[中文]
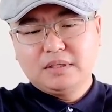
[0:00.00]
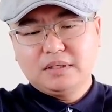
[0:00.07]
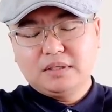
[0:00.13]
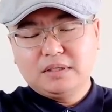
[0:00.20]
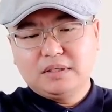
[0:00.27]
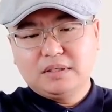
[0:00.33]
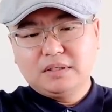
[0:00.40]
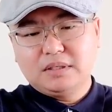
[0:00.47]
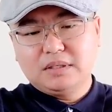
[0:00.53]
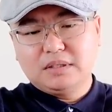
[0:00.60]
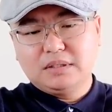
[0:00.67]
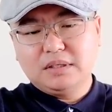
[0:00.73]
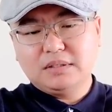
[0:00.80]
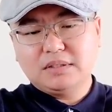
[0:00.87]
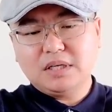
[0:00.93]

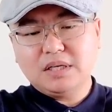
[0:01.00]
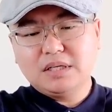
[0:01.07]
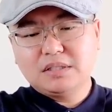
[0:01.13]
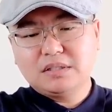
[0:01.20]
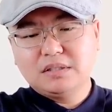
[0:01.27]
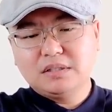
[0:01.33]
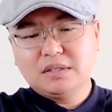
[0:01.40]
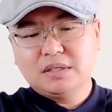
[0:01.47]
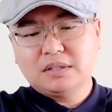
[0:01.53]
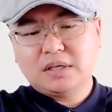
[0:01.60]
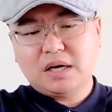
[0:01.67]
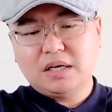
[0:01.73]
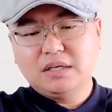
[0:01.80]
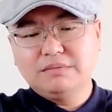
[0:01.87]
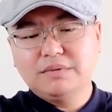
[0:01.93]
嗯，那这一次呢？
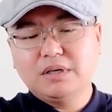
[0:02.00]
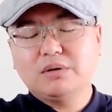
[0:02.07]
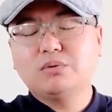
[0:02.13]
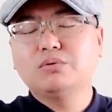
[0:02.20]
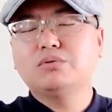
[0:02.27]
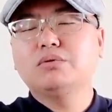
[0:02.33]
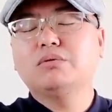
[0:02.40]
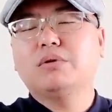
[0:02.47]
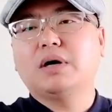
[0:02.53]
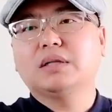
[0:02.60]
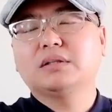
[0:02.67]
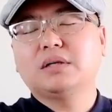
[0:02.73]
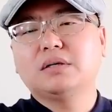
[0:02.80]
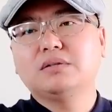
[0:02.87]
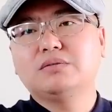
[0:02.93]
他认为胡春华
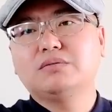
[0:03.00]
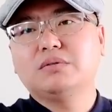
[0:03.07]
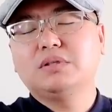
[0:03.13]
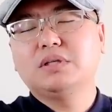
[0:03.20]
当选